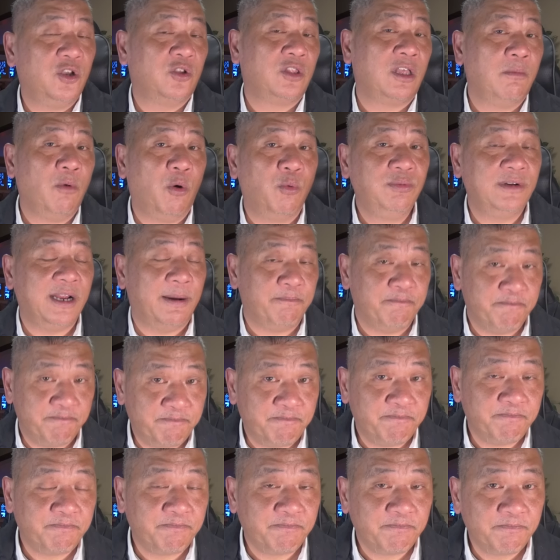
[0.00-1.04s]
cho tới 400
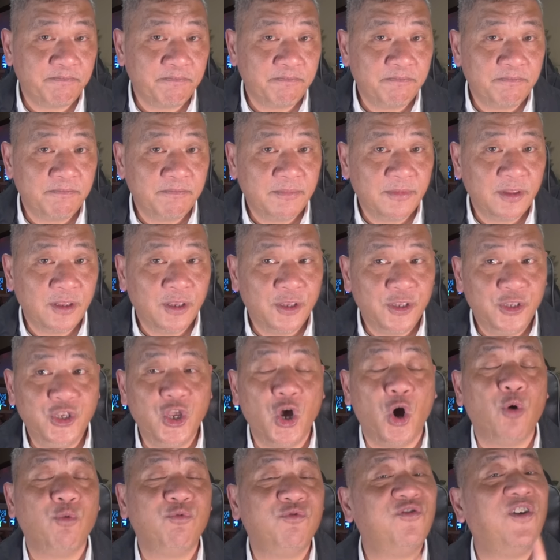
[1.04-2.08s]

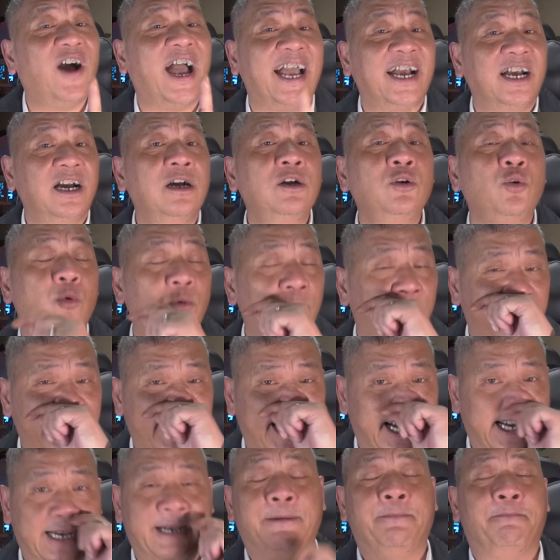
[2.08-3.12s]
do phản ứng của người
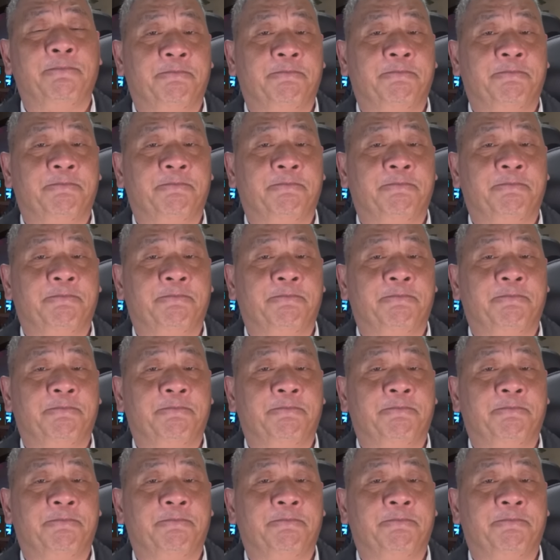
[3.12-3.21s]
dân